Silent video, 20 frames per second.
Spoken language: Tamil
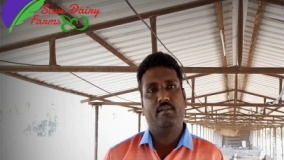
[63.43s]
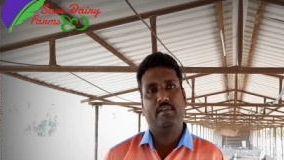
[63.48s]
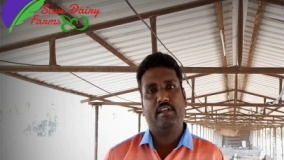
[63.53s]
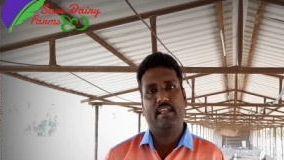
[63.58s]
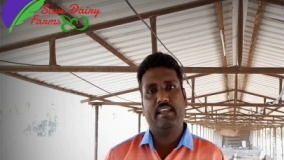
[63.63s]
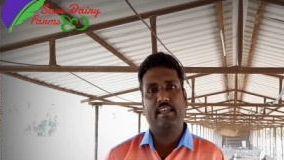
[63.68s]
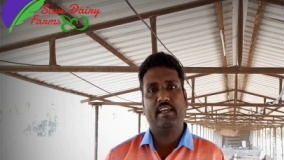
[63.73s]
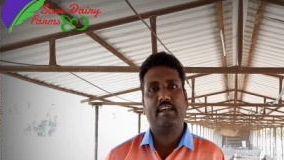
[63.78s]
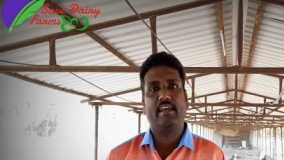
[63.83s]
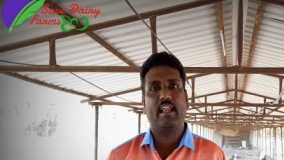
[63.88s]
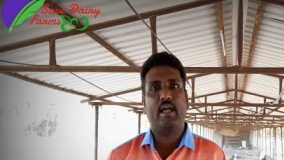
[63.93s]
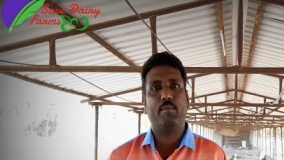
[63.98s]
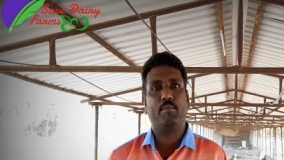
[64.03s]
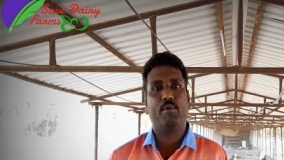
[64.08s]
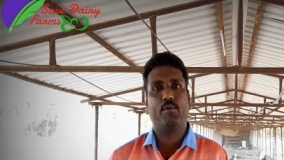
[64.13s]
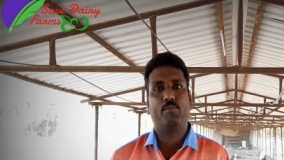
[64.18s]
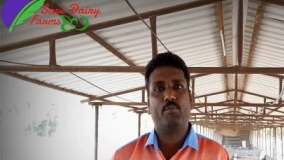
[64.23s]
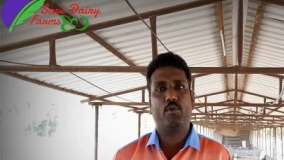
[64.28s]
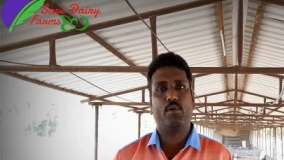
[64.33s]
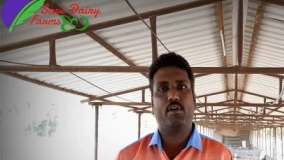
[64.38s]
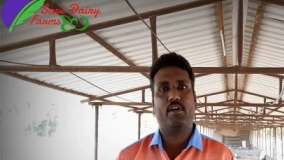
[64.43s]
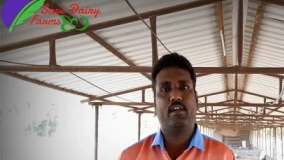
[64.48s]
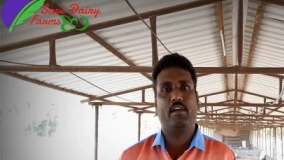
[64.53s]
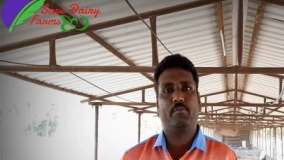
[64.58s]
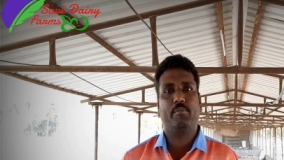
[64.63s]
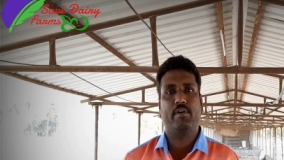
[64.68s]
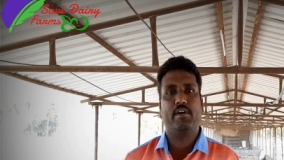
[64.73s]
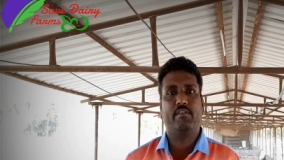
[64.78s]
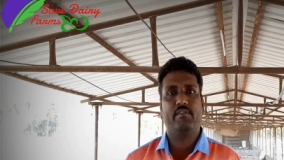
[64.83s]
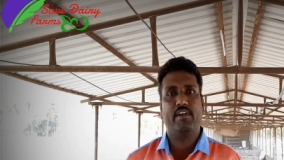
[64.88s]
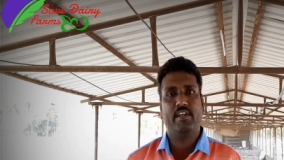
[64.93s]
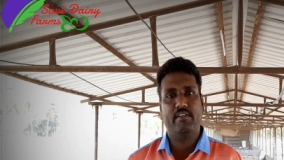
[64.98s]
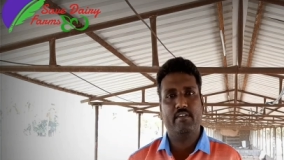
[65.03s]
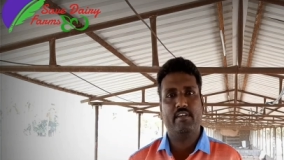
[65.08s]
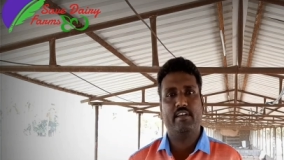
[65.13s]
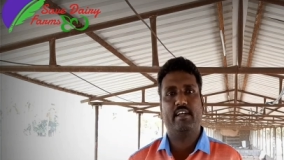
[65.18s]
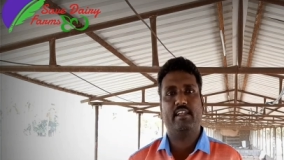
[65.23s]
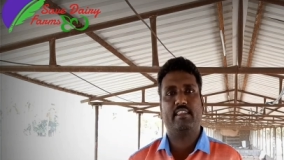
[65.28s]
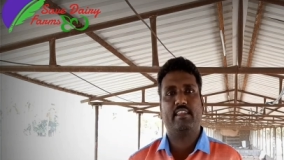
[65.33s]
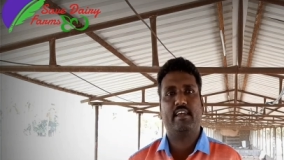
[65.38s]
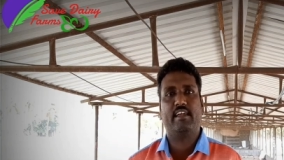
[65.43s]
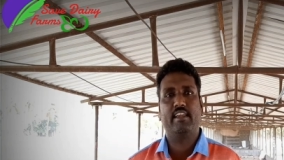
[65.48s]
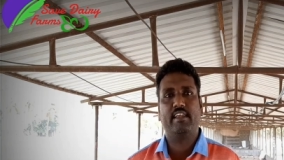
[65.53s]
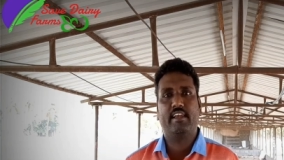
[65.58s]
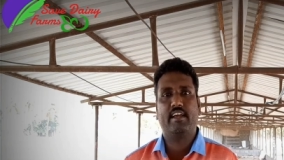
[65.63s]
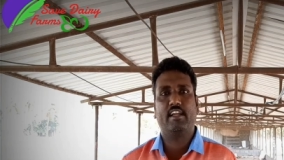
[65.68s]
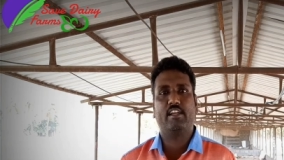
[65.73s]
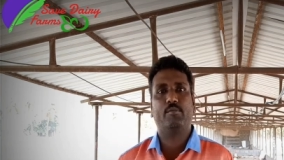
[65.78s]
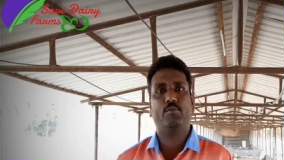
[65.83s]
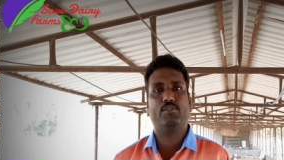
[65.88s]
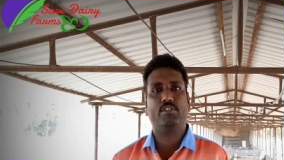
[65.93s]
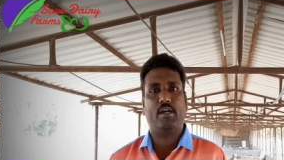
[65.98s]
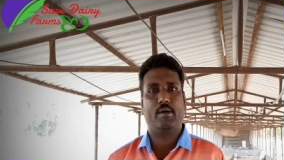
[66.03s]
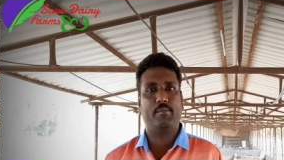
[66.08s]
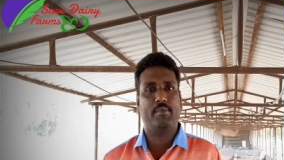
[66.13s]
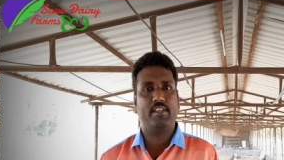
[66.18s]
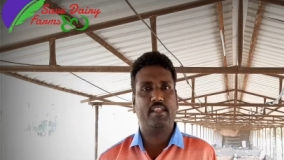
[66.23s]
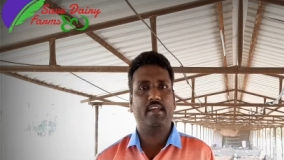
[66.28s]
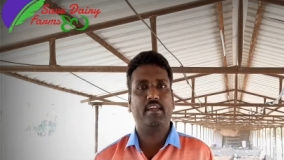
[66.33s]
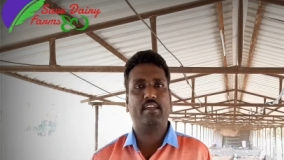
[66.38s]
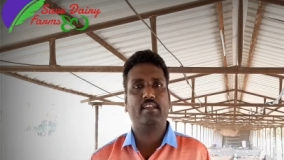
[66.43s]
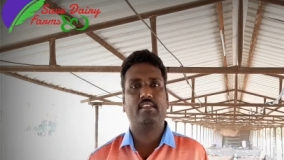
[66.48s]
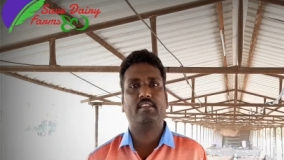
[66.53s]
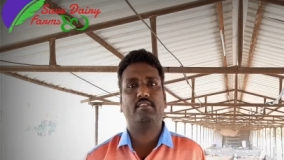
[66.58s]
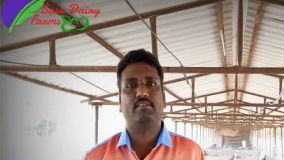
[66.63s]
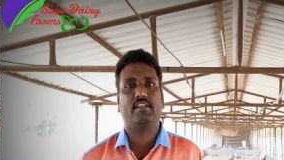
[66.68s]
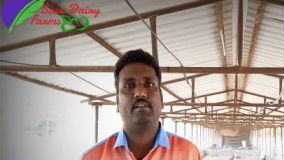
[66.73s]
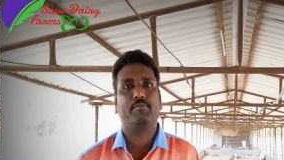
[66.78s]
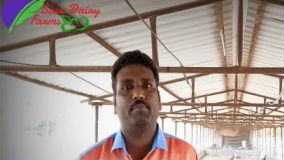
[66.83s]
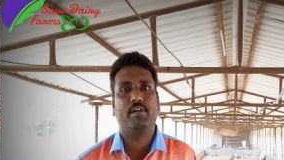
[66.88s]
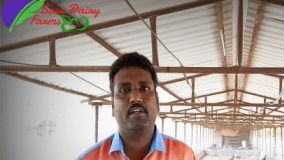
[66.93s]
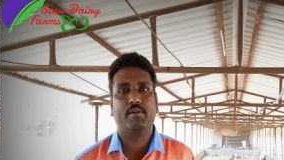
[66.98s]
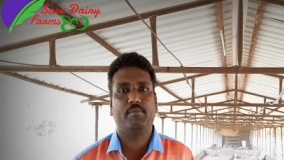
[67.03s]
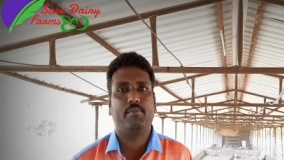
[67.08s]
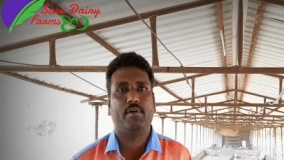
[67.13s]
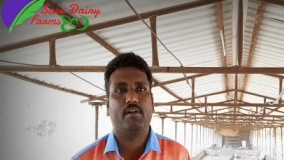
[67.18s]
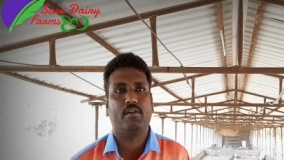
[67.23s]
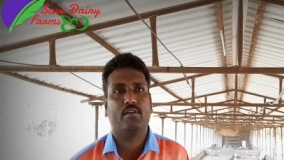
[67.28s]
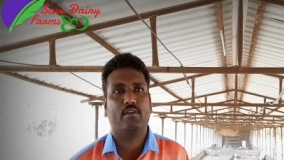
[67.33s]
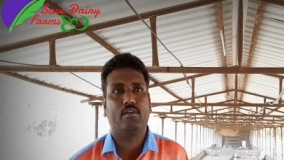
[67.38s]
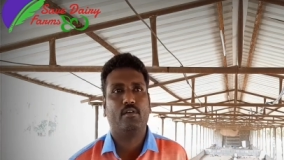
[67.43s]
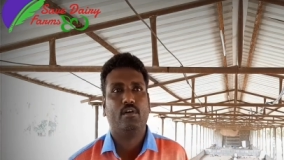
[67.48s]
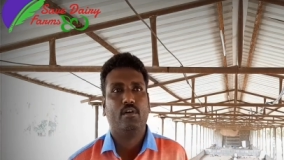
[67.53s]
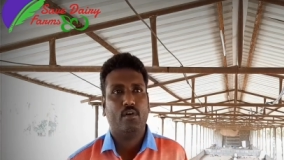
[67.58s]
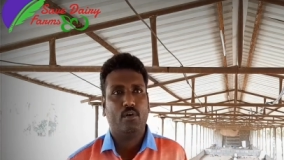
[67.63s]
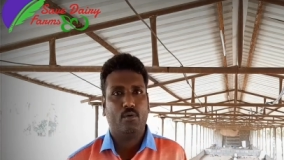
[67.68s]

நிறைய கிராமப்புறங்கள் போய் வீடு வீடாக தேடி கண்டுபிடிச்சி அப்படி தான் எடுத்து செட் பண்ணி பண்ணணும்